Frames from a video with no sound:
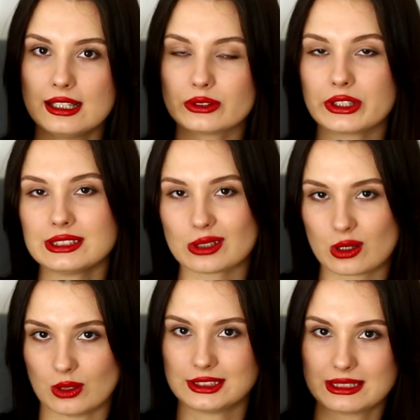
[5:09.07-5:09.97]
No jest to
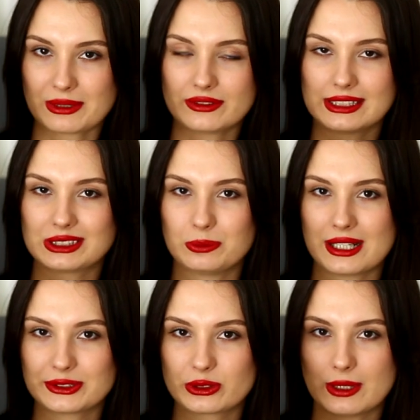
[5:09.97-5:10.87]
kloc, naprawdę jest to
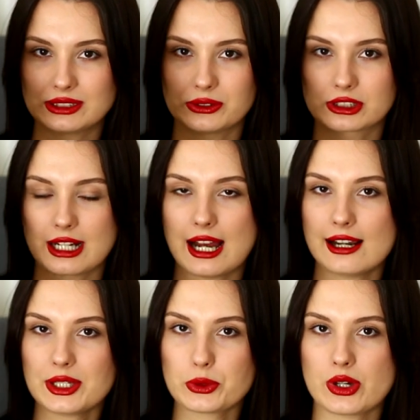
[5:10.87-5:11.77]
bardzo gruba książka,
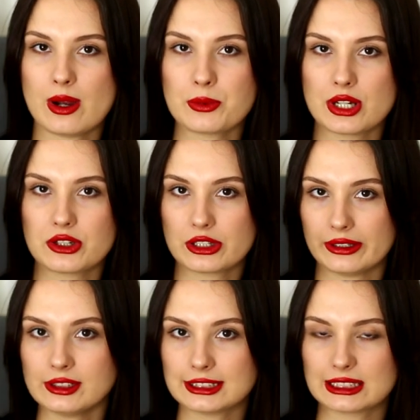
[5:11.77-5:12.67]
ale słyszałam, że
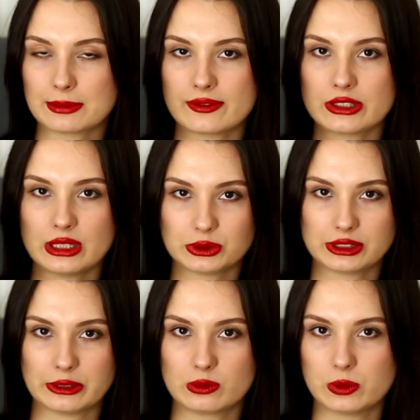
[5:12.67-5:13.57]
czytając tak naprawdę nie czuć
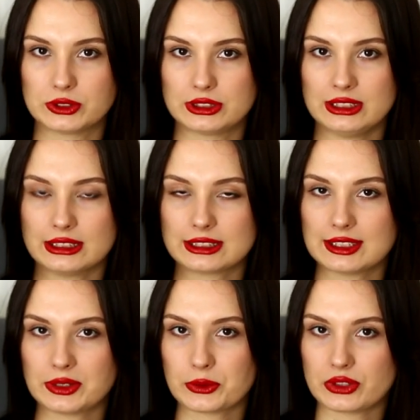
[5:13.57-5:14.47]
tej grubości, że
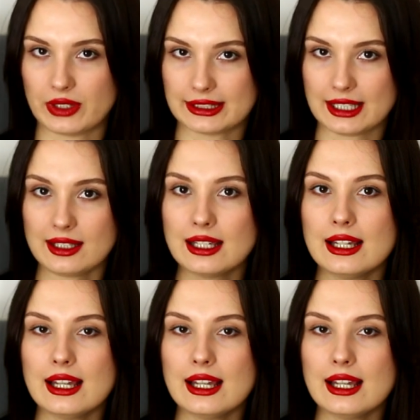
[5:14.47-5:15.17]
czyta się ją świetnie,